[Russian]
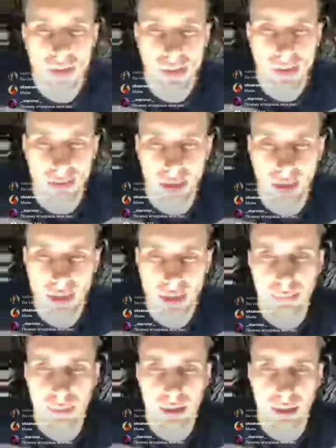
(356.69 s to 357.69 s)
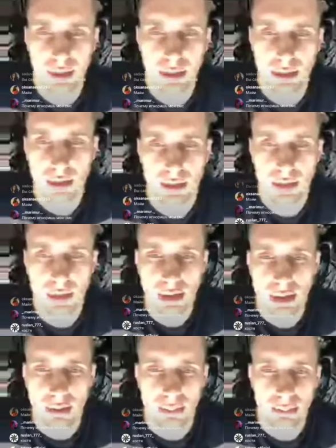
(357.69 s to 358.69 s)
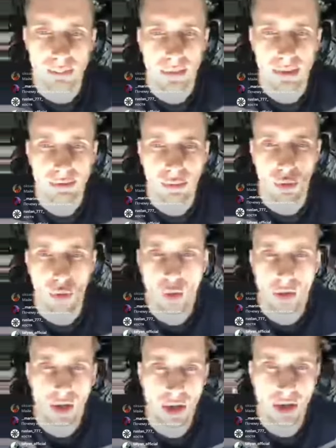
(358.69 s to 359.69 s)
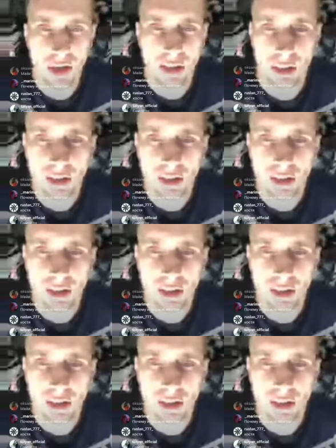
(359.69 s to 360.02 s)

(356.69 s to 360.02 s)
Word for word: Свадьба скоро